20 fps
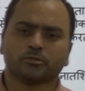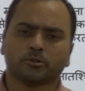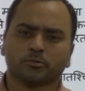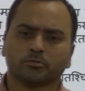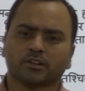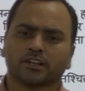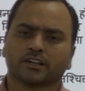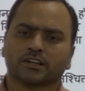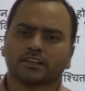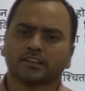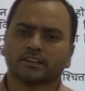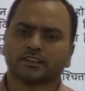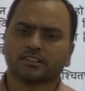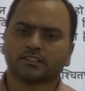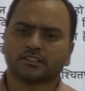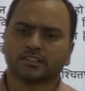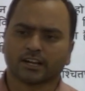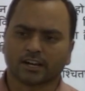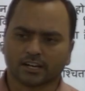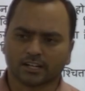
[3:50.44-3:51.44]
हम लगे हैं
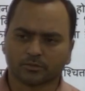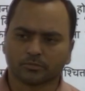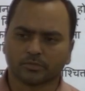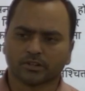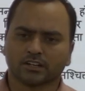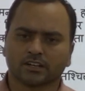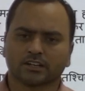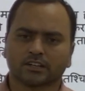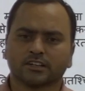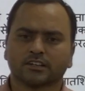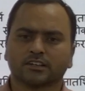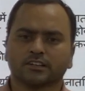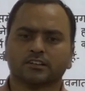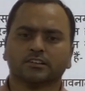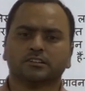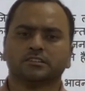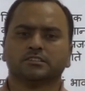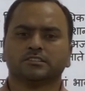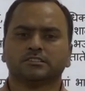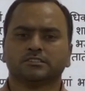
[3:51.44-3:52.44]
ध्यान में लगे हैं
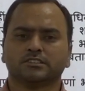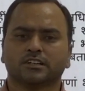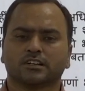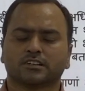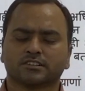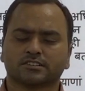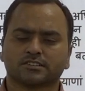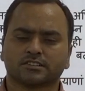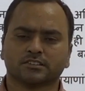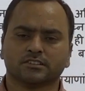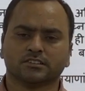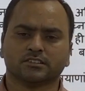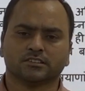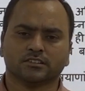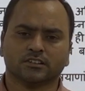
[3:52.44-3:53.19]
या किसी